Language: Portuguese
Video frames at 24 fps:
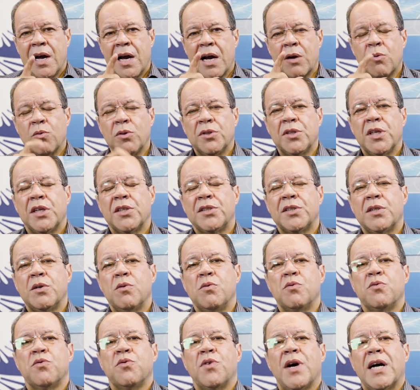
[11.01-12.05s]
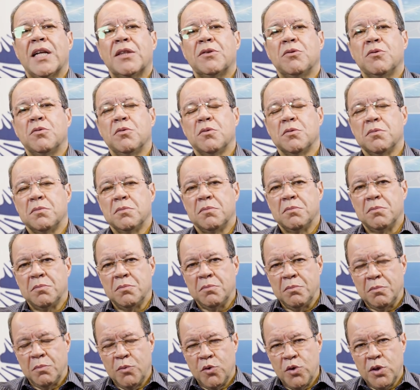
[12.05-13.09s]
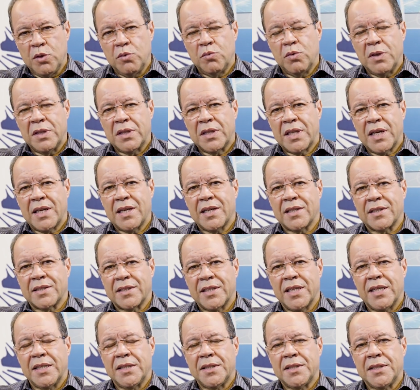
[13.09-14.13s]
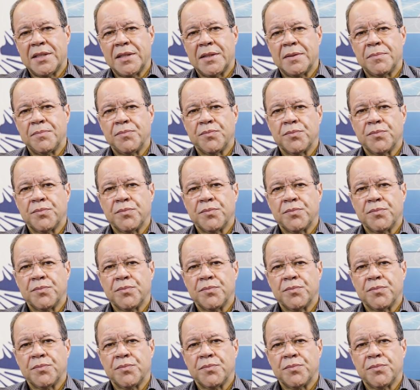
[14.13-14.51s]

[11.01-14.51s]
Aconteceu um fato muito interessante